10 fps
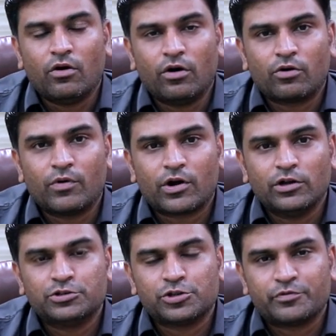और
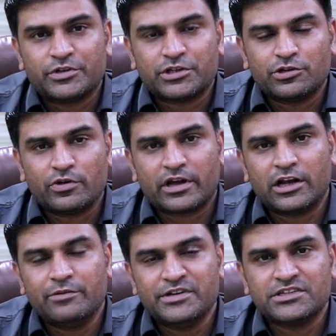ओवरऑल सिचुएशन जो है
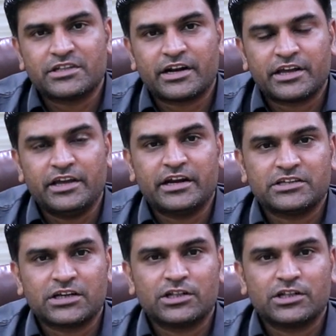कल भी इसी तरह की रह